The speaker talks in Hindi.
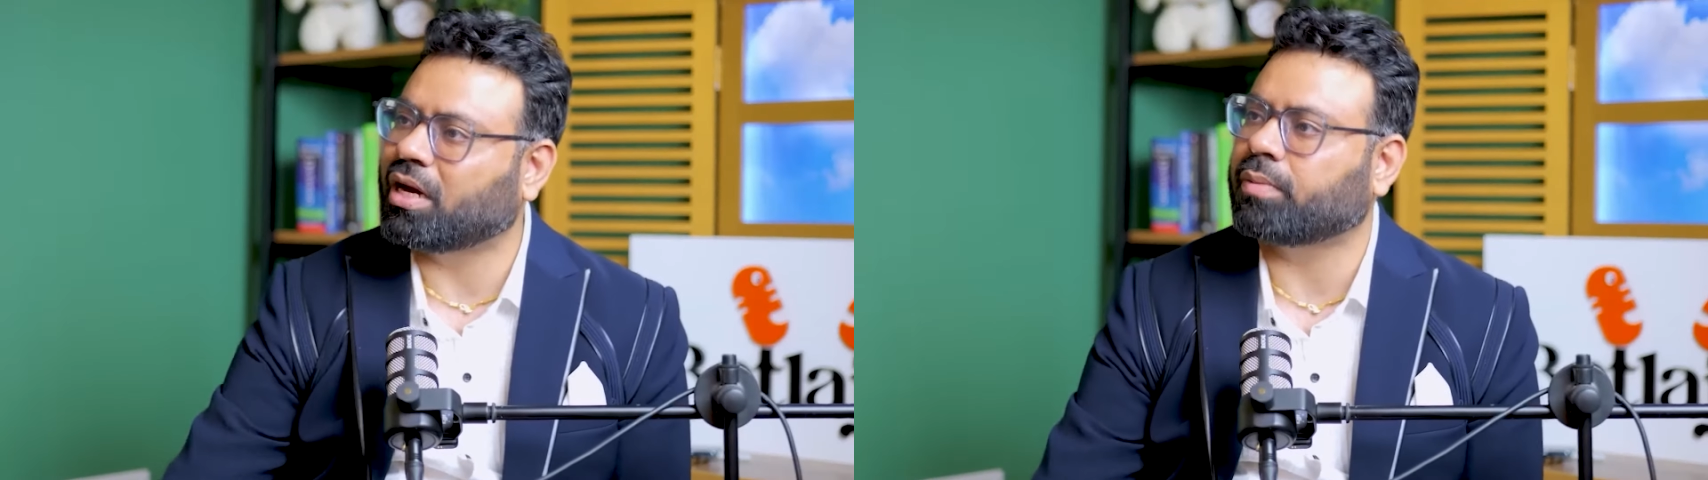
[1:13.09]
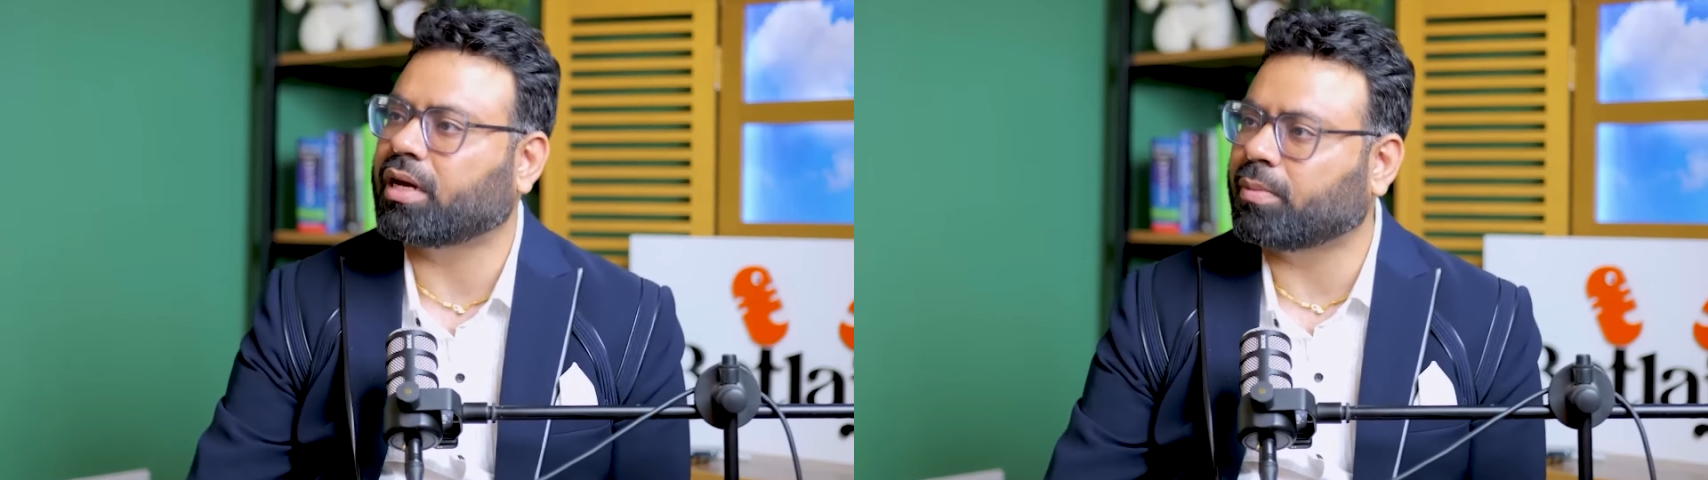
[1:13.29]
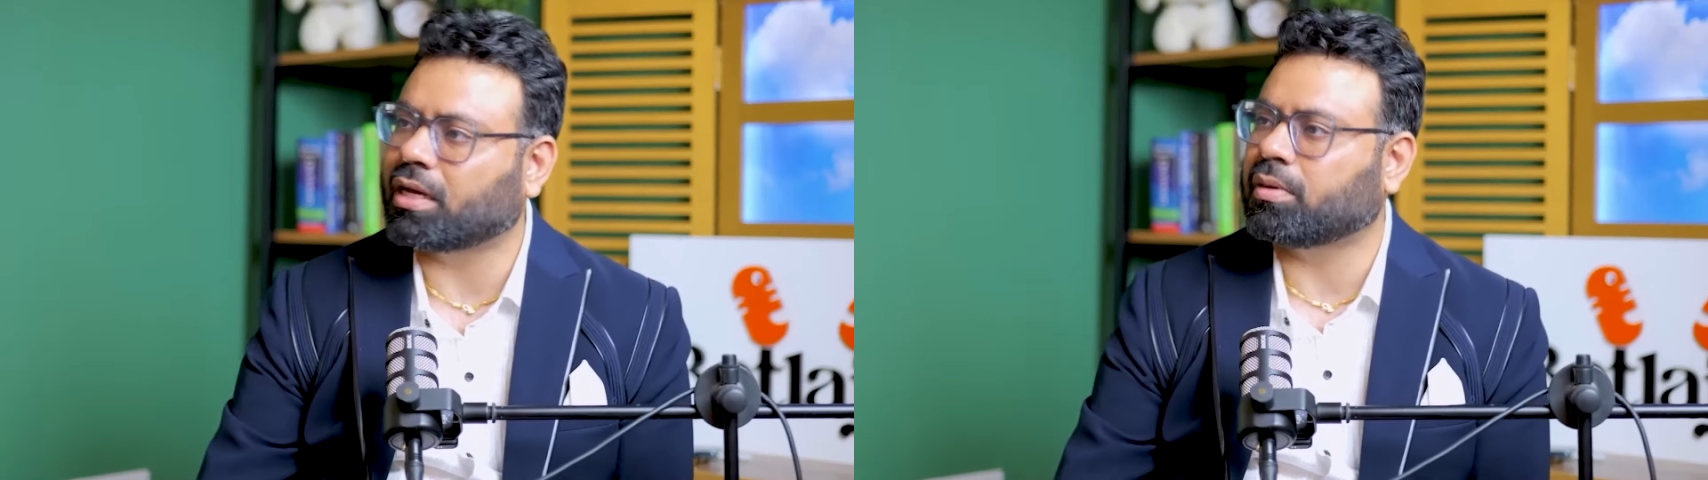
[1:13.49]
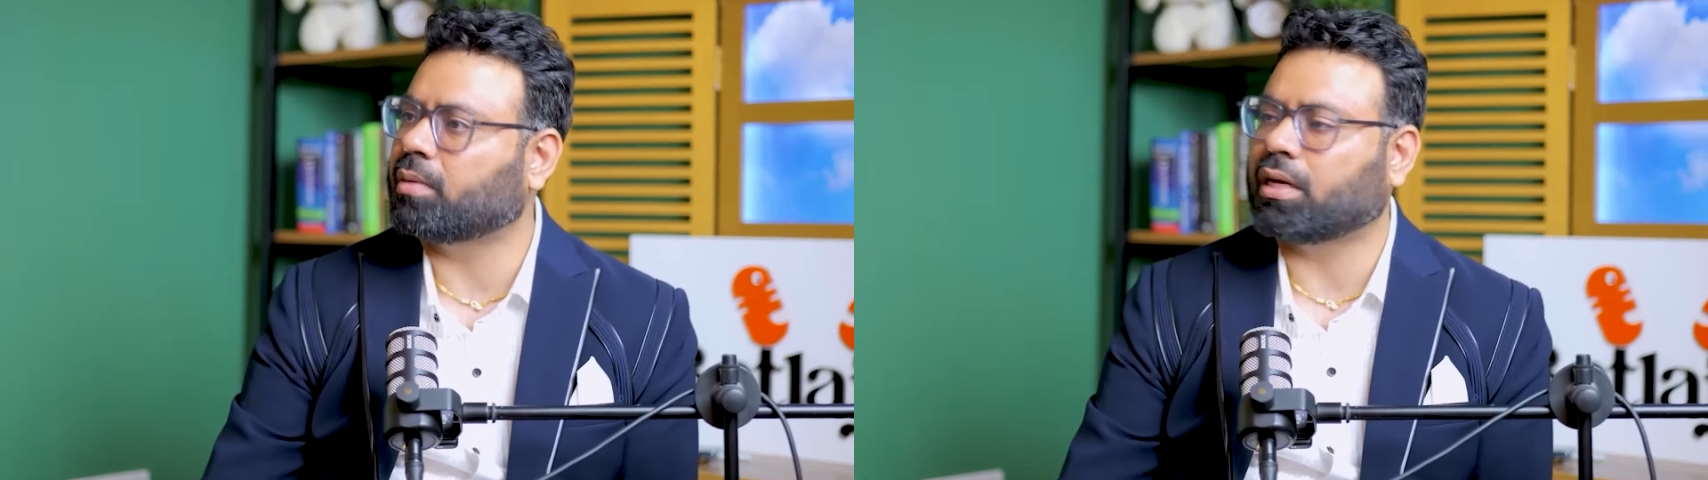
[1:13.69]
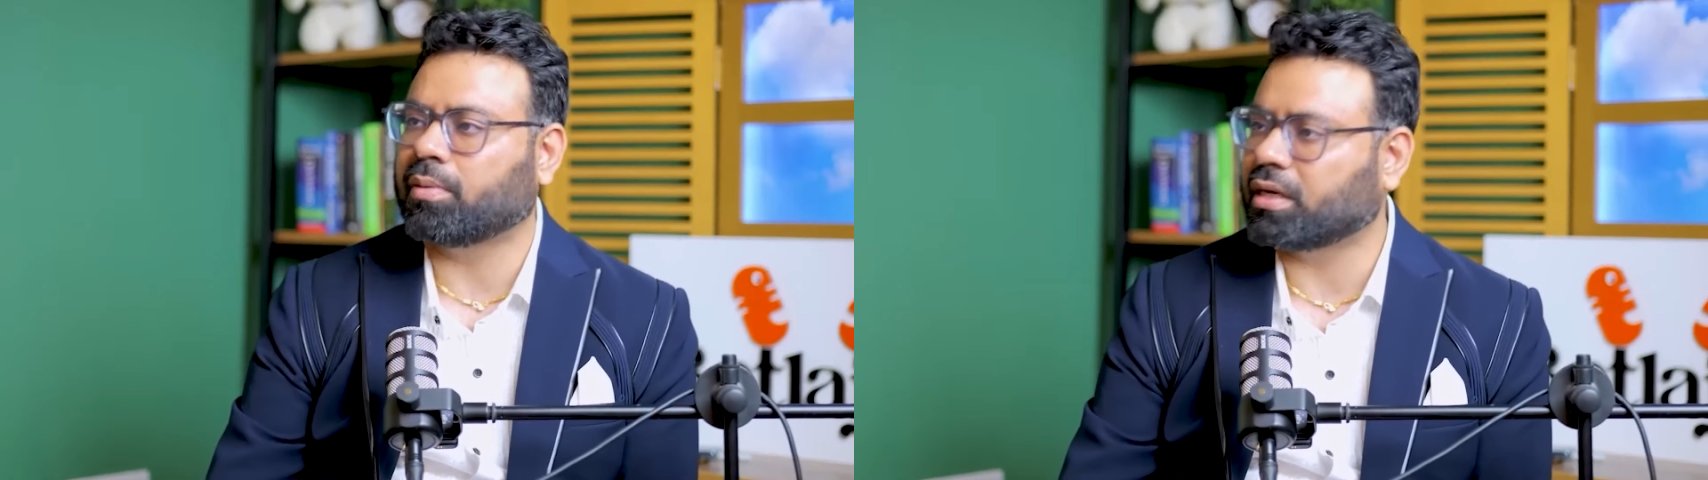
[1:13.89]
बार बार बार
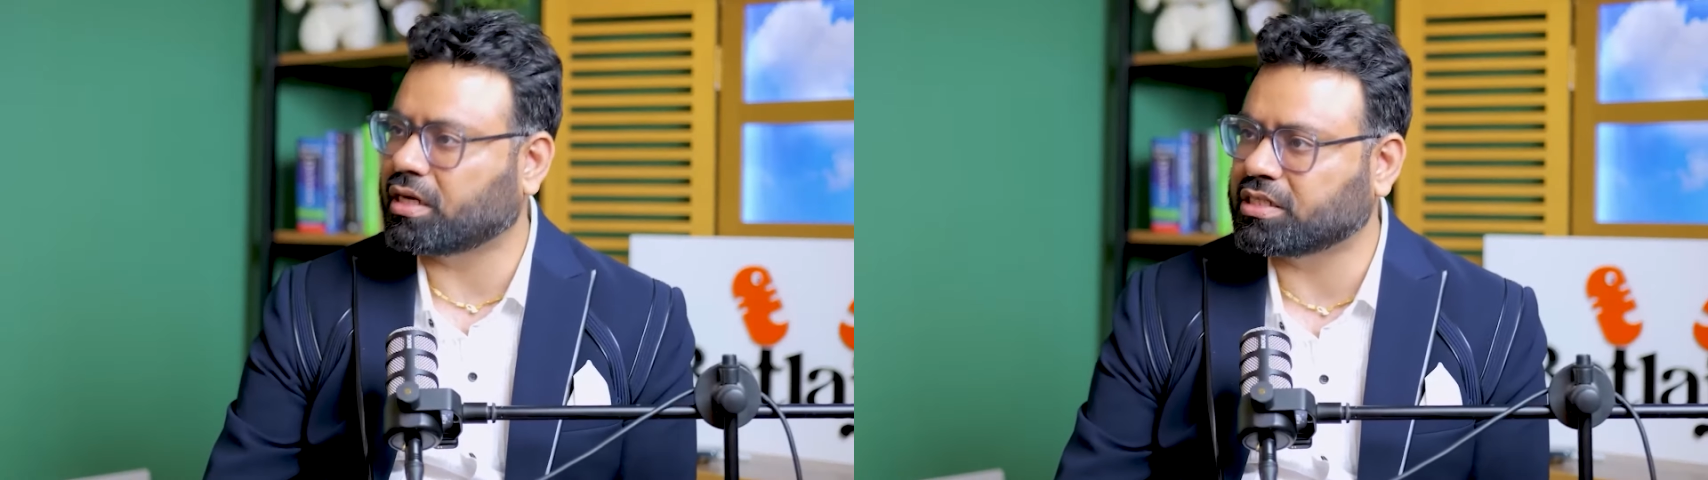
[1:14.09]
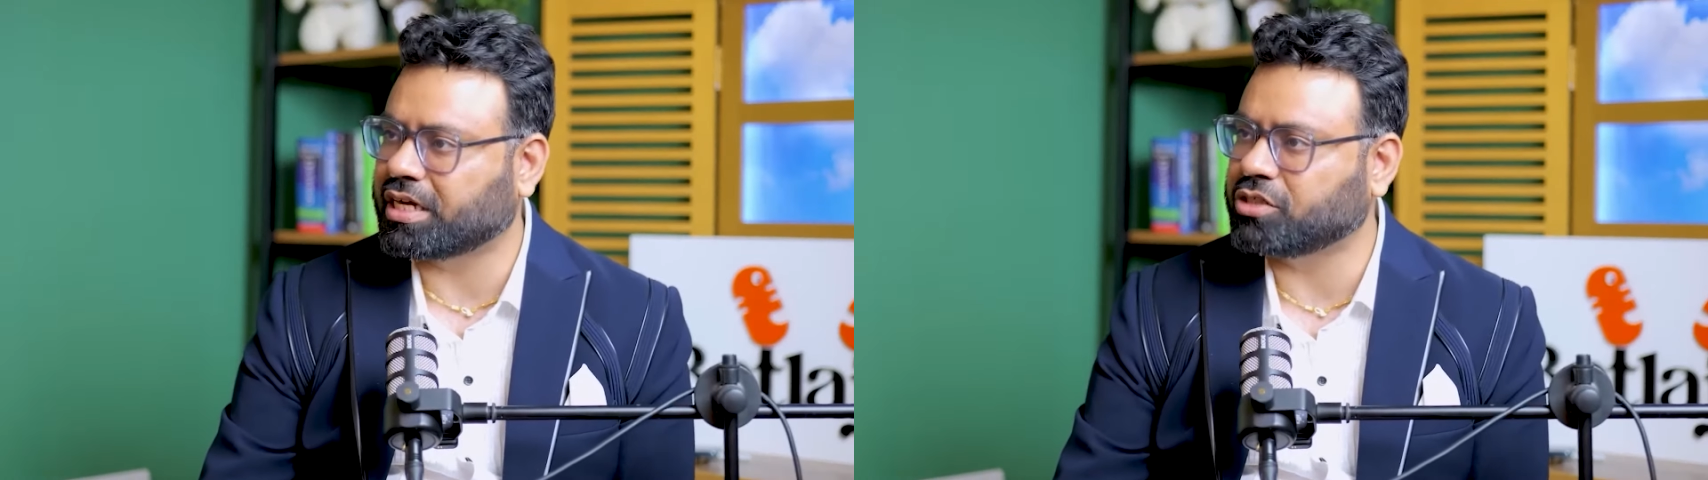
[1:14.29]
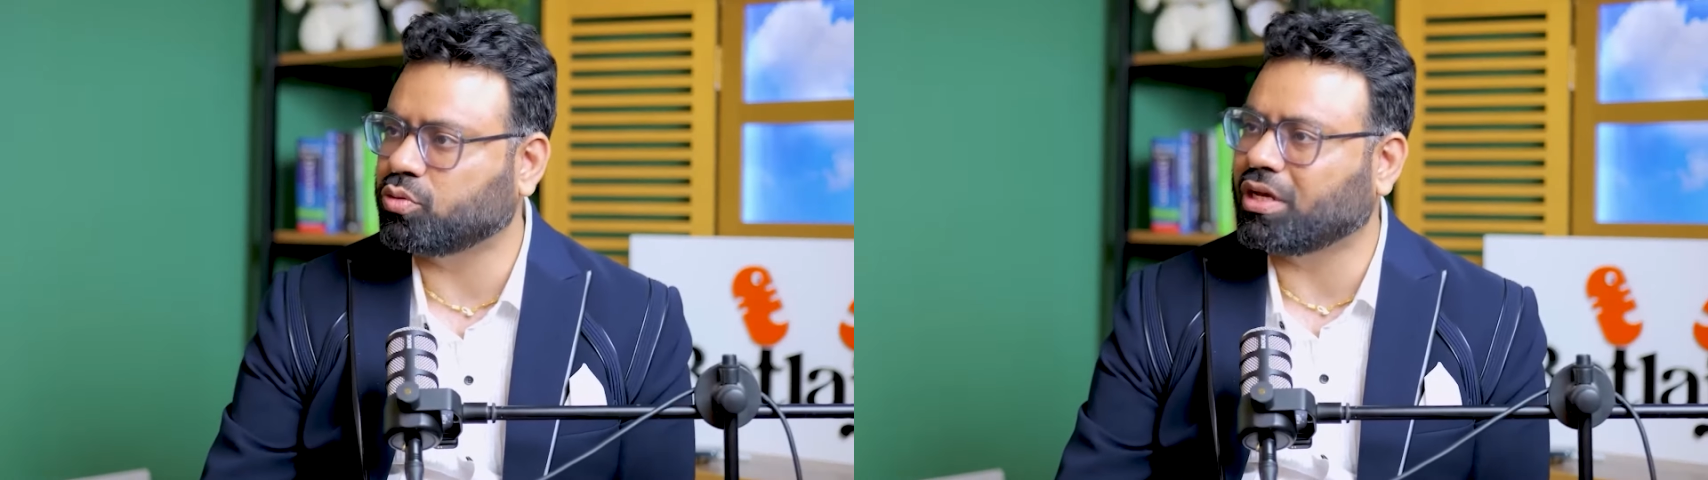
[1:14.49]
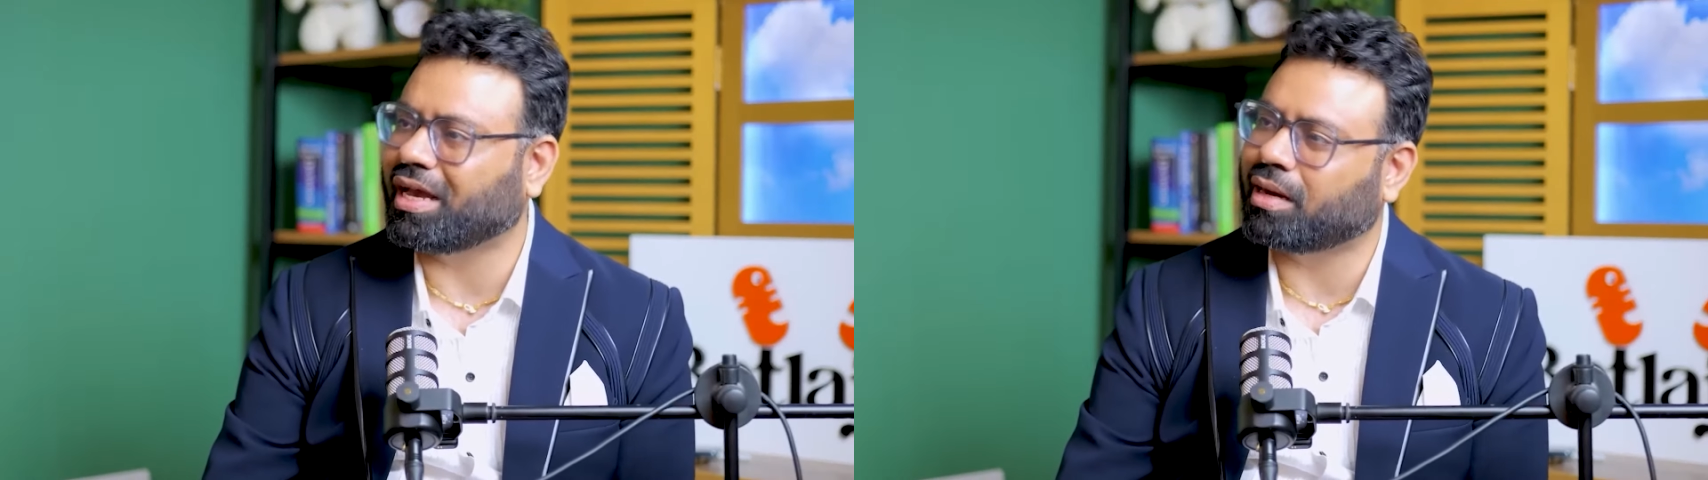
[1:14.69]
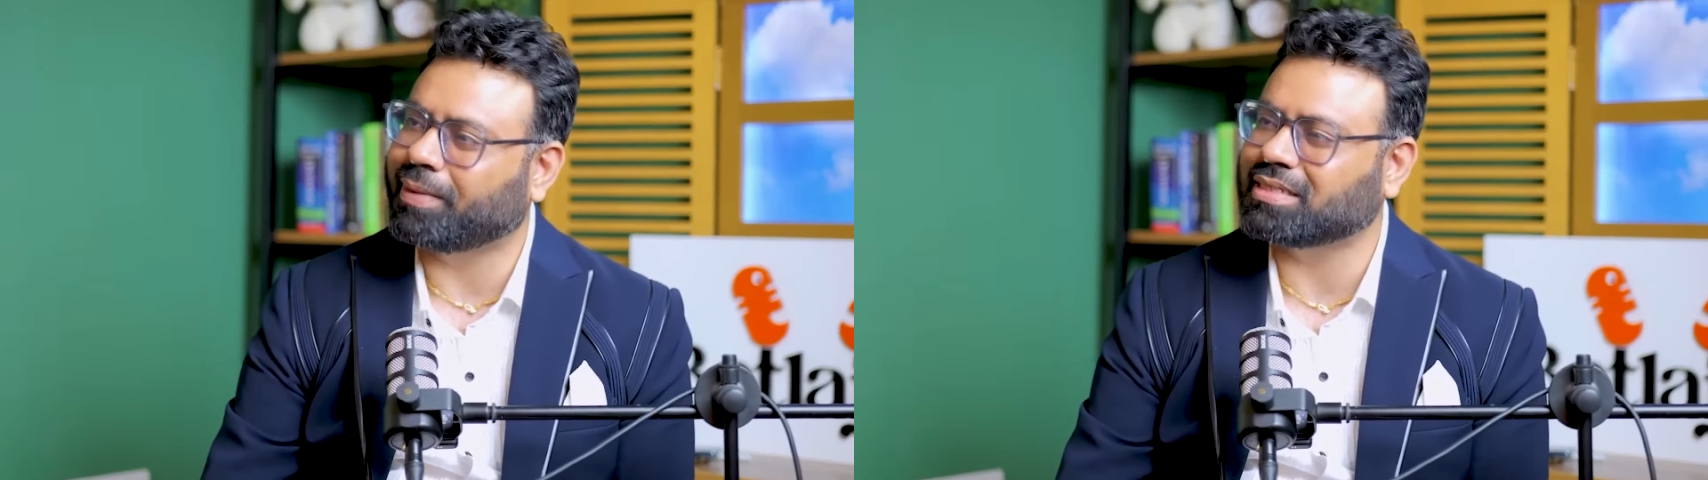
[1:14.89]
बार बार बार कर्जे का इशू नहीं आएगा